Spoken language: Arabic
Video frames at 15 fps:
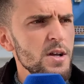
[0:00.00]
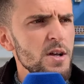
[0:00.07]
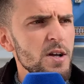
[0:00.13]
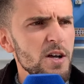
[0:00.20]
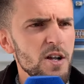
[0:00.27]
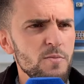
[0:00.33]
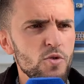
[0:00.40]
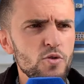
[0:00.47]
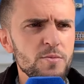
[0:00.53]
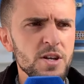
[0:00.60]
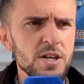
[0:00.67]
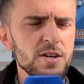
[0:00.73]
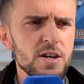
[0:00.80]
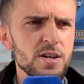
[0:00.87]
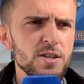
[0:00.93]

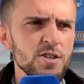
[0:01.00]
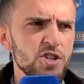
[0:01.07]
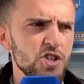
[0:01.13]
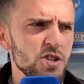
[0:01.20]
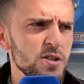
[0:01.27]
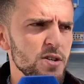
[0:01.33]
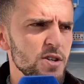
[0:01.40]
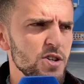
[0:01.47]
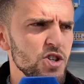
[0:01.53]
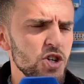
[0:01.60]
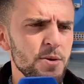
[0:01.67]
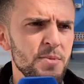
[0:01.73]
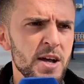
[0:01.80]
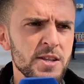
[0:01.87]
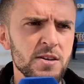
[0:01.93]
المؤمني رئيس
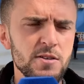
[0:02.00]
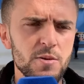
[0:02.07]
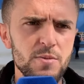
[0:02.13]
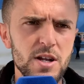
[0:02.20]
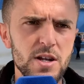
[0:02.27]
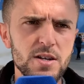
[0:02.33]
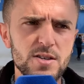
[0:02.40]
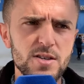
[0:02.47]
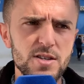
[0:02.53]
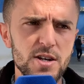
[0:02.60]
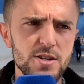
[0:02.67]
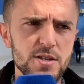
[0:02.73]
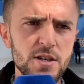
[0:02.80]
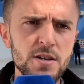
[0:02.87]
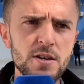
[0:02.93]
جامعه عبد الملك
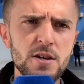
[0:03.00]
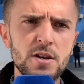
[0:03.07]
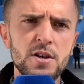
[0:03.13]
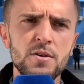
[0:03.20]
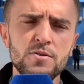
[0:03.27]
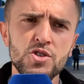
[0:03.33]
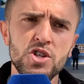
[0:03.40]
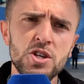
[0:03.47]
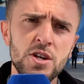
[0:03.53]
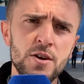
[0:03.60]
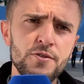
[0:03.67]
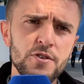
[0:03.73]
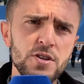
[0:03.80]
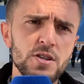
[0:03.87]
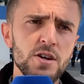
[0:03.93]
السعدي جينا
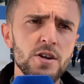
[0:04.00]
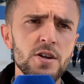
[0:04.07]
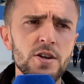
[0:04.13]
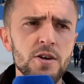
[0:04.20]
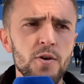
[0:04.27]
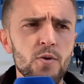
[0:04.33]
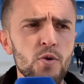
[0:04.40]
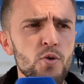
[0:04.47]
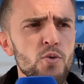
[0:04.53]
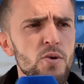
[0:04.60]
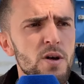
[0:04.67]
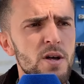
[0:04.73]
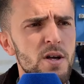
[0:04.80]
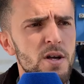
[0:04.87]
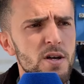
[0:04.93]
في اطار انه
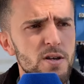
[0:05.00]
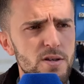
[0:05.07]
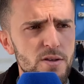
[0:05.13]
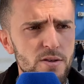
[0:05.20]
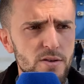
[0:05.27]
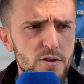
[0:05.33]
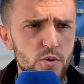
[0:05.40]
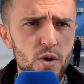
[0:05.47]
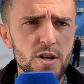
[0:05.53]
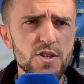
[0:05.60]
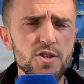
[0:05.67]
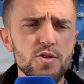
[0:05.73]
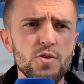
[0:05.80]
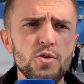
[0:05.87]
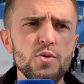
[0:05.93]

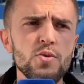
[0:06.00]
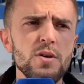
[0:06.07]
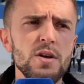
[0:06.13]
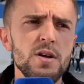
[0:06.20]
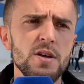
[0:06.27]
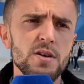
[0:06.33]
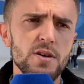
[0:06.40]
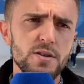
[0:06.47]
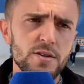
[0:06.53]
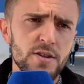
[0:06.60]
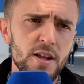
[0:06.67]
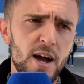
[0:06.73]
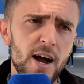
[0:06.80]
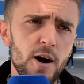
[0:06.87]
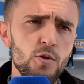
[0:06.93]
نتواصلوا
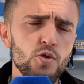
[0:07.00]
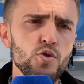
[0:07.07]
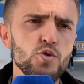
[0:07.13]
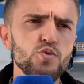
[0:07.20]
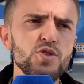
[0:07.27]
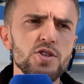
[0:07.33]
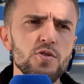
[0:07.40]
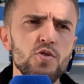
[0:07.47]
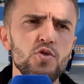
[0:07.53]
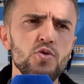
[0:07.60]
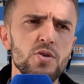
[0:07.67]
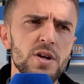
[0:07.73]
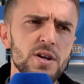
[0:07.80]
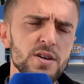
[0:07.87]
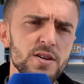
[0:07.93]
نحاولوا نوصلوا
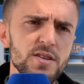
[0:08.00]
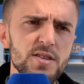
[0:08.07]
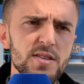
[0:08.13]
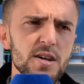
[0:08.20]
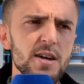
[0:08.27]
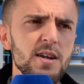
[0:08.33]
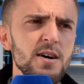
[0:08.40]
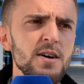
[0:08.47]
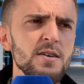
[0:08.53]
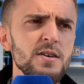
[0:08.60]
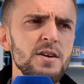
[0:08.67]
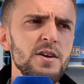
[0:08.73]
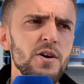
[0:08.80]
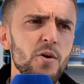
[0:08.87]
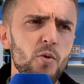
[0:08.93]
رساله
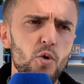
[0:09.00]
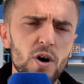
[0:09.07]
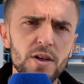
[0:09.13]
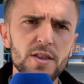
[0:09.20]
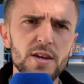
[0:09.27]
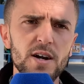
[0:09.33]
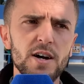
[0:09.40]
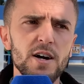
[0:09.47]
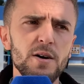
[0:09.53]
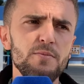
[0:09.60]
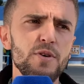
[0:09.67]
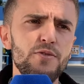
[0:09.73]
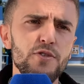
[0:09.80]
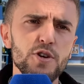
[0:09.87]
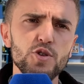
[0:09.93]
واضحه
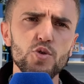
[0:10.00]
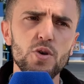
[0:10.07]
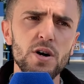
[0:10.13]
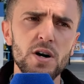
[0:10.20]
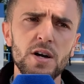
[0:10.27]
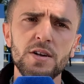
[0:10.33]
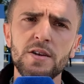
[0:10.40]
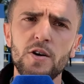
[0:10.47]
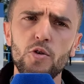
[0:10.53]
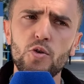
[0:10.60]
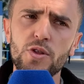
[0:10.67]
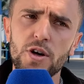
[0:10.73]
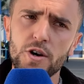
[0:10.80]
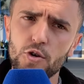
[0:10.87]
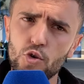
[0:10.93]
مفادها
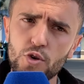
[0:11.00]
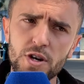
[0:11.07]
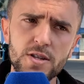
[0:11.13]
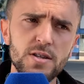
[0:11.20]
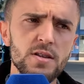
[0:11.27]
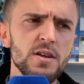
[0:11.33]
انه ضروره